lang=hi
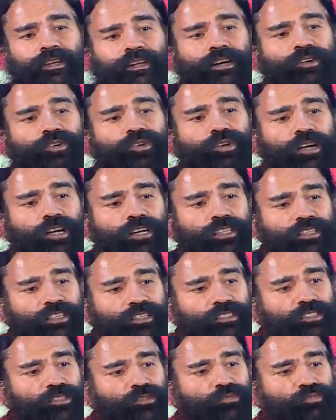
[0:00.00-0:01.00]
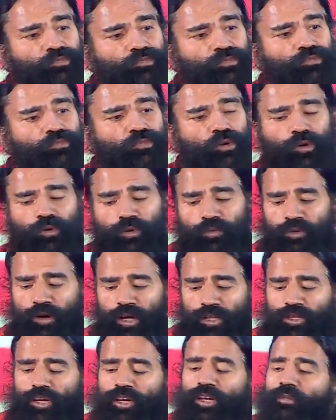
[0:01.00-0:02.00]
और लोग कहते हैं जी
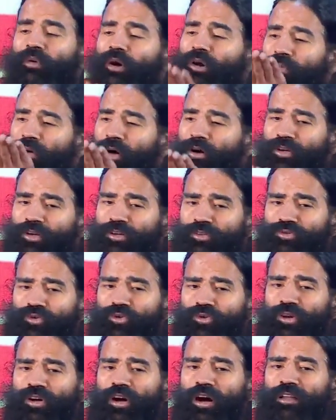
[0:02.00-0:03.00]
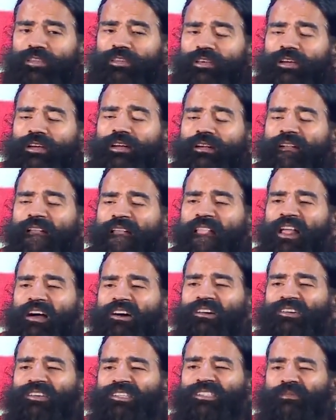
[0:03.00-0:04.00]
हथेली भर भर के चूर्ण खाते हैं
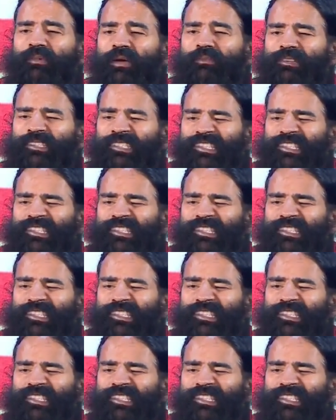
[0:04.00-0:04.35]
और इसमें भी